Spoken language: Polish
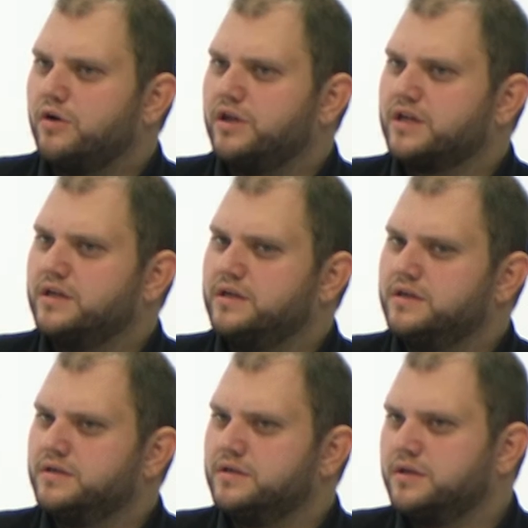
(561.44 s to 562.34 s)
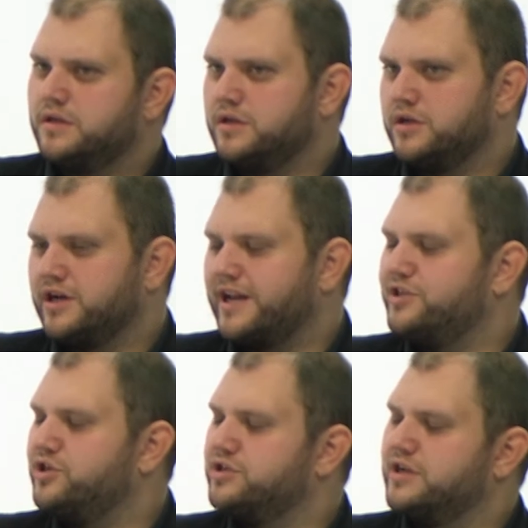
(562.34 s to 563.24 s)
O jakich
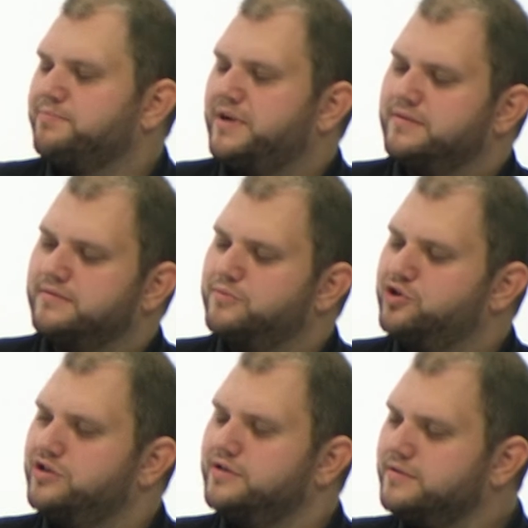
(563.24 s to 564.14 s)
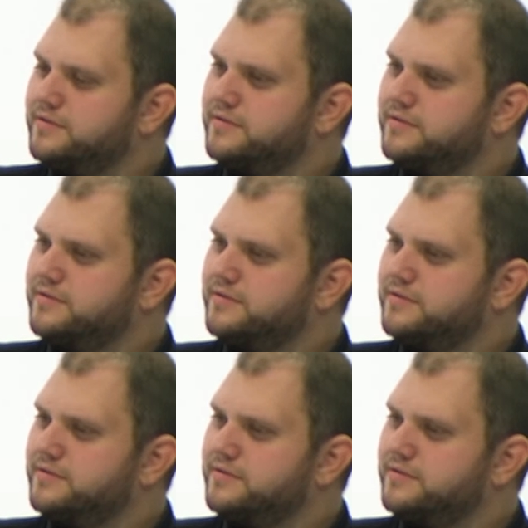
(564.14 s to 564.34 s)
kradzieżach pan myśli?